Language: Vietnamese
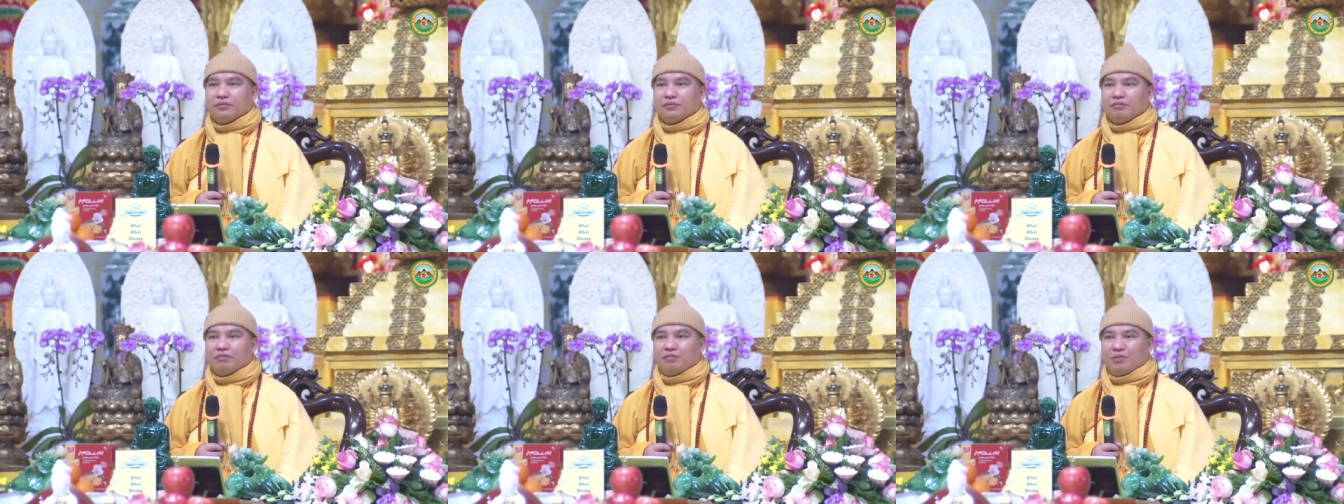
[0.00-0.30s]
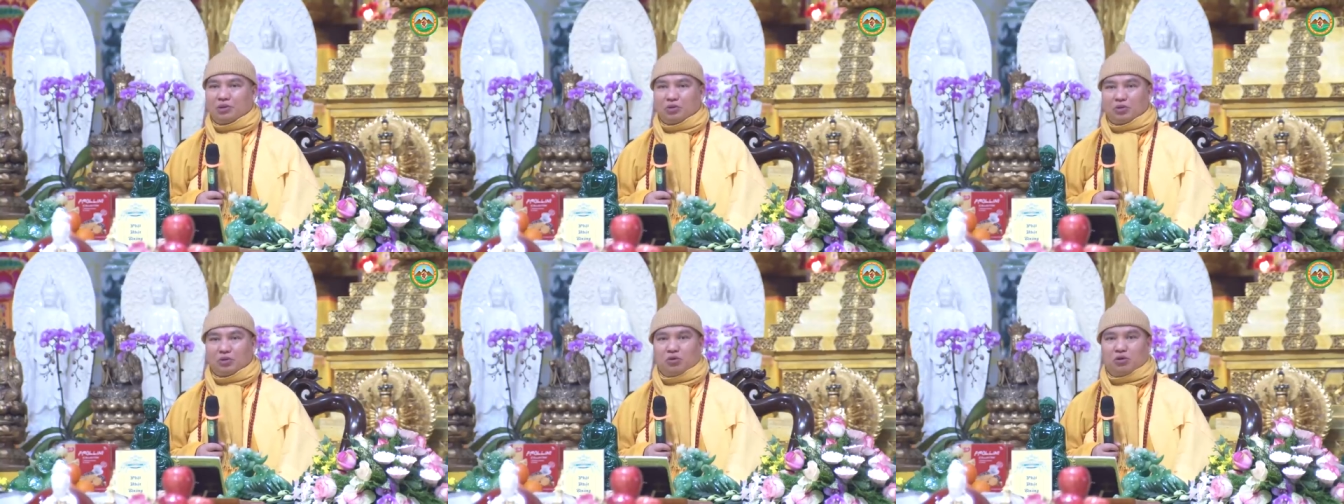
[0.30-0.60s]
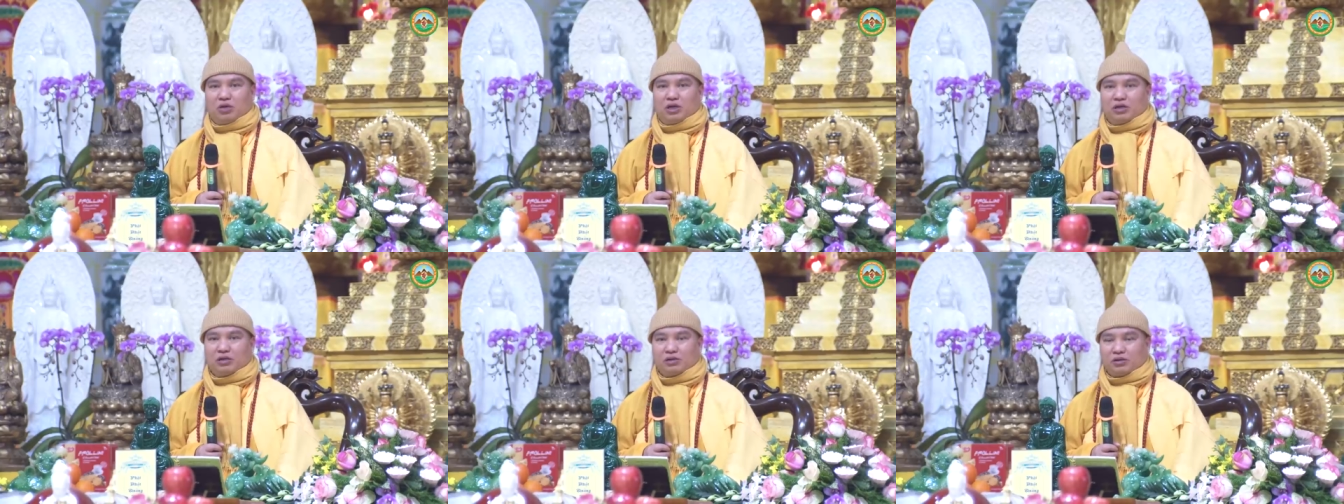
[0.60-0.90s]
Mà
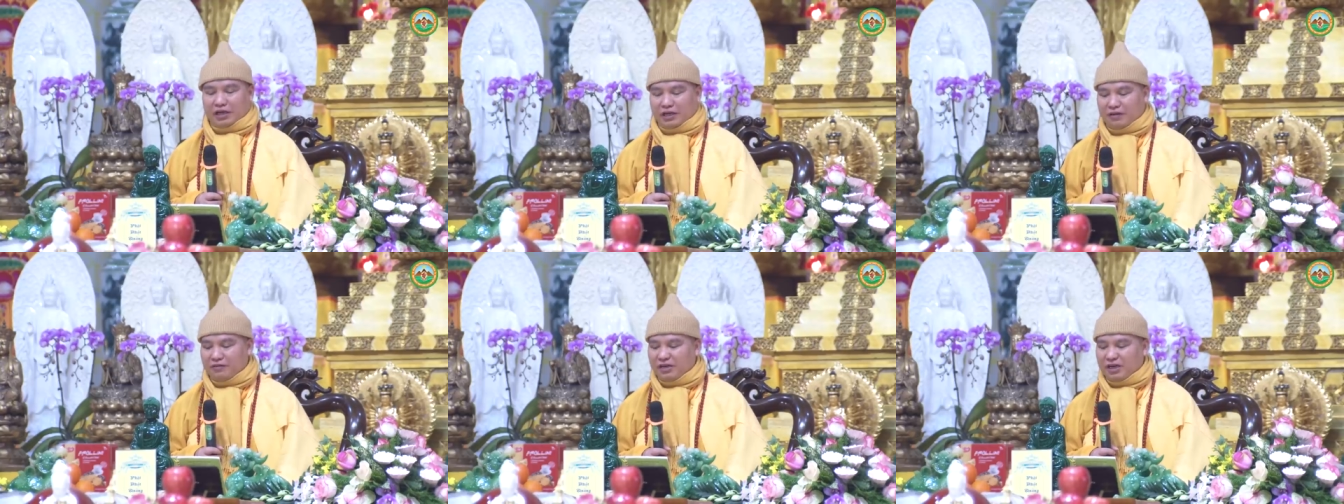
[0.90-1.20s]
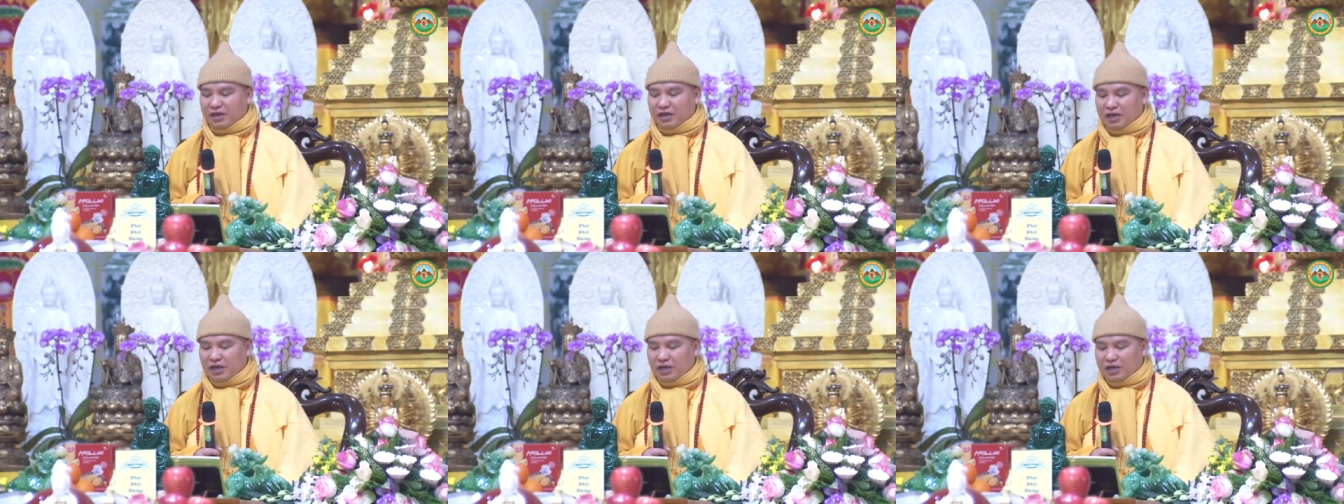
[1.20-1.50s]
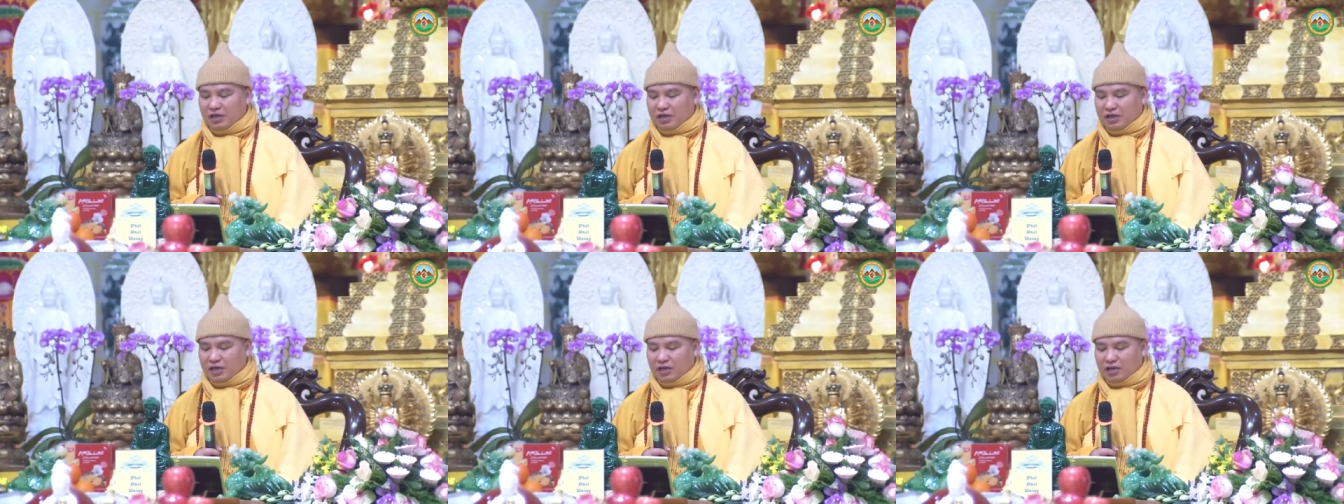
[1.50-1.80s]
chùa đấy Thầy về đây
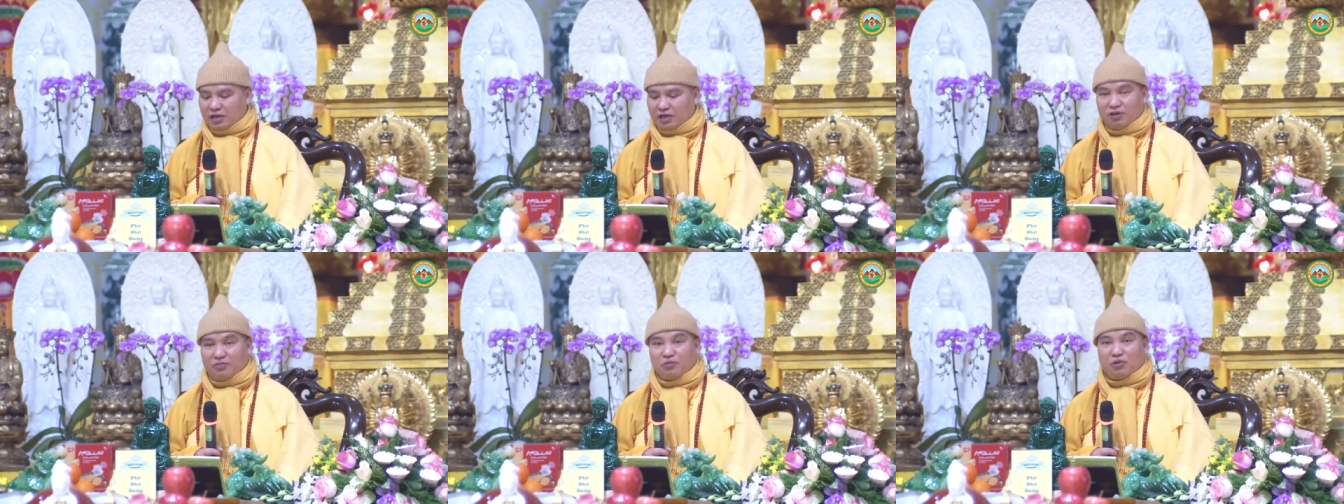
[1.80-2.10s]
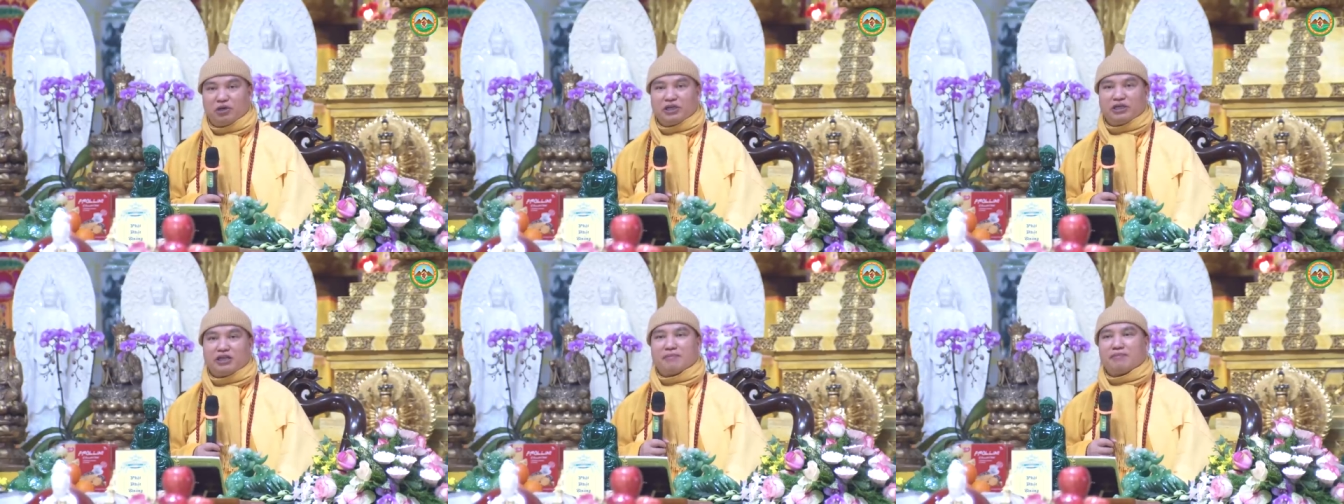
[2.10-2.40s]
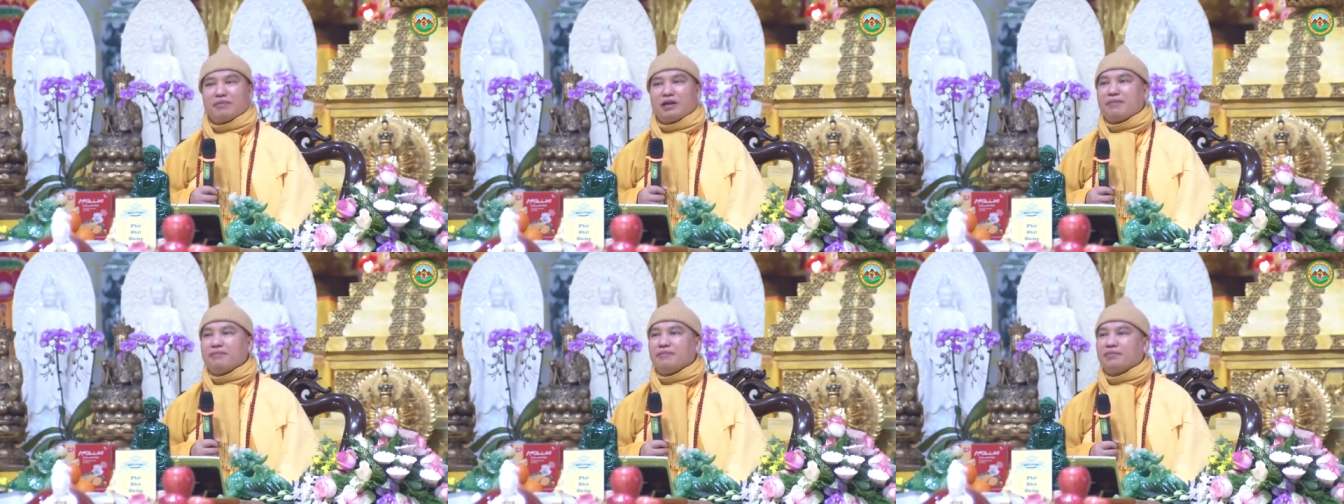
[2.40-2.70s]
là hơn
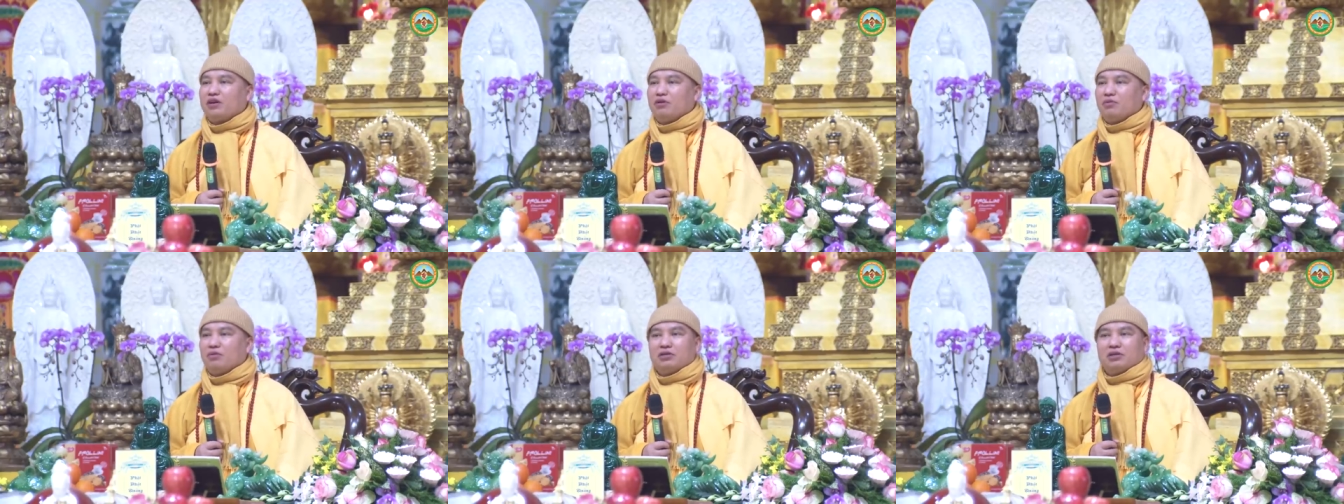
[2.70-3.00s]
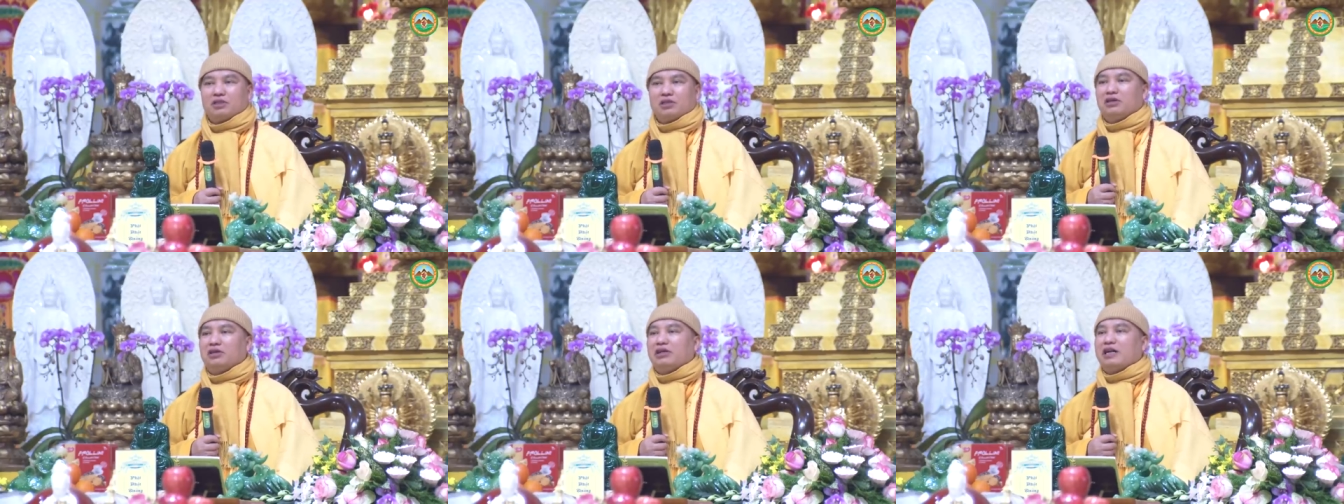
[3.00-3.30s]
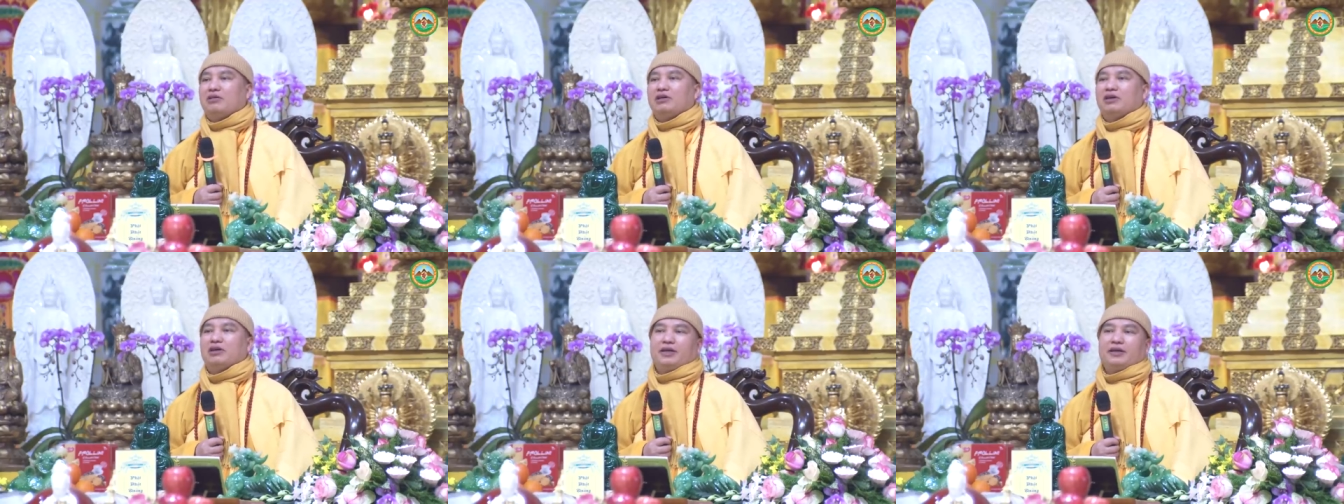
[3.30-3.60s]
400 năm Không có sư
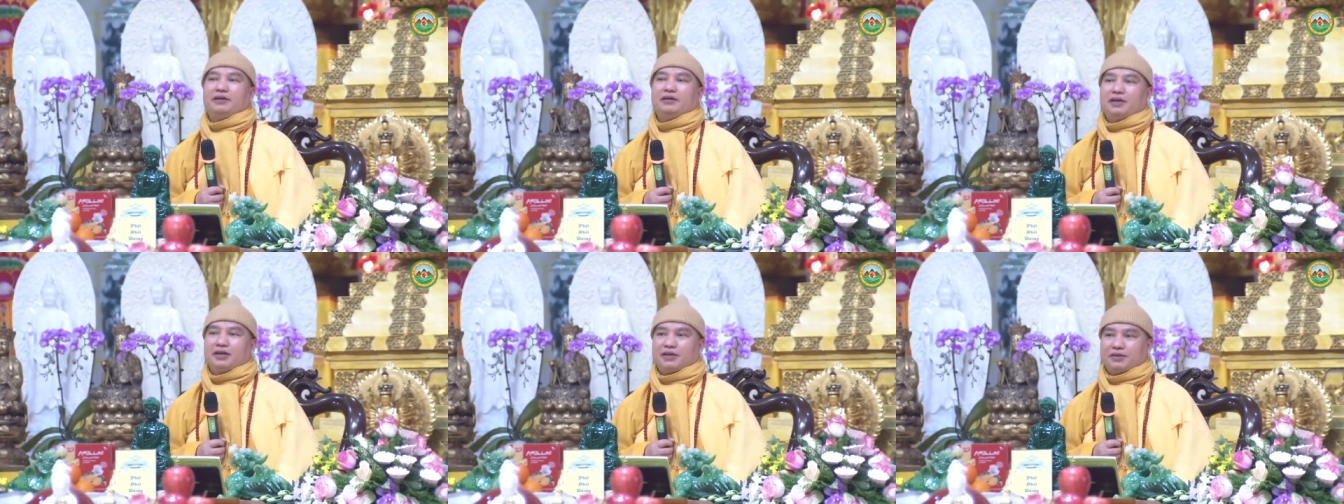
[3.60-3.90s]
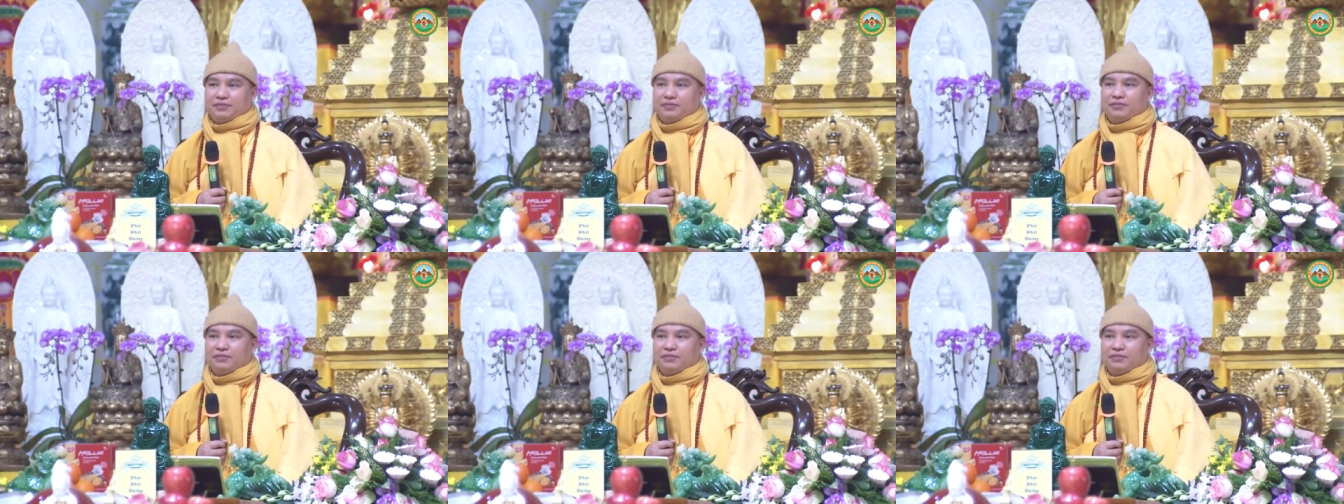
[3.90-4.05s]
nào ở đây được